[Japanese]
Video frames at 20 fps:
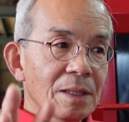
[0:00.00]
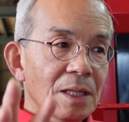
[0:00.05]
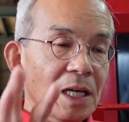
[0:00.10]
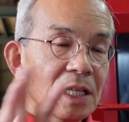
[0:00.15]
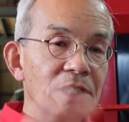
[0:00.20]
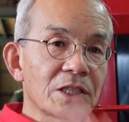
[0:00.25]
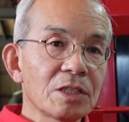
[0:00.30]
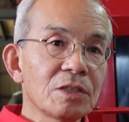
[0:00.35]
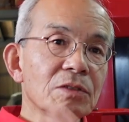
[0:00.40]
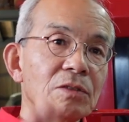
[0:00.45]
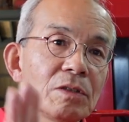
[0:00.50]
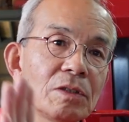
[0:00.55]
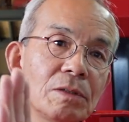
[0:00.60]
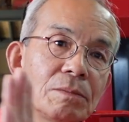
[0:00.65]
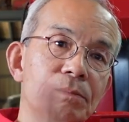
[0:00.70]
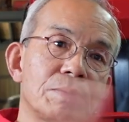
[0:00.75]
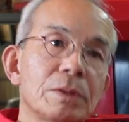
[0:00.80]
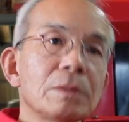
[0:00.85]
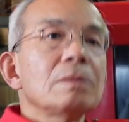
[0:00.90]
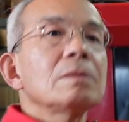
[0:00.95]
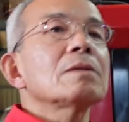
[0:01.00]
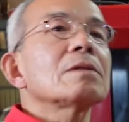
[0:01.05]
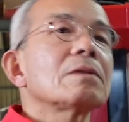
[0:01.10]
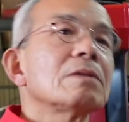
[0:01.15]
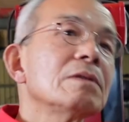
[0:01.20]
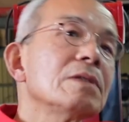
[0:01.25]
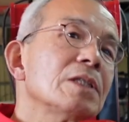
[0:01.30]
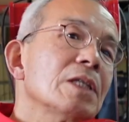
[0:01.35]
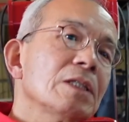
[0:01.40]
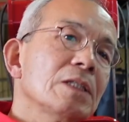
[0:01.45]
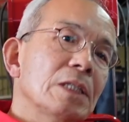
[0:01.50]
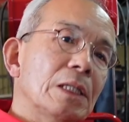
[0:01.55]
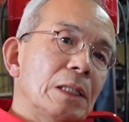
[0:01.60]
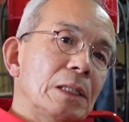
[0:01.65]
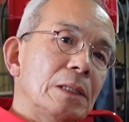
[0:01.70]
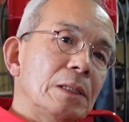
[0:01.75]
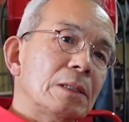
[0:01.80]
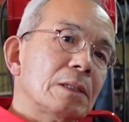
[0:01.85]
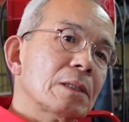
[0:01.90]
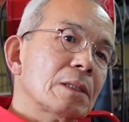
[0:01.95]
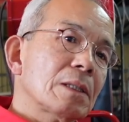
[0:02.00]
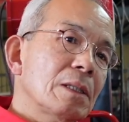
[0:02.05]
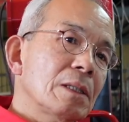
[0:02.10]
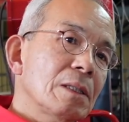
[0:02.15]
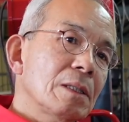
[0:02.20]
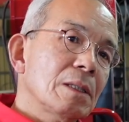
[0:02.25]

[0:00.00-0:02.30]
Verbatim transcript: 走るのにブンと踏んじゃうじゃないですか。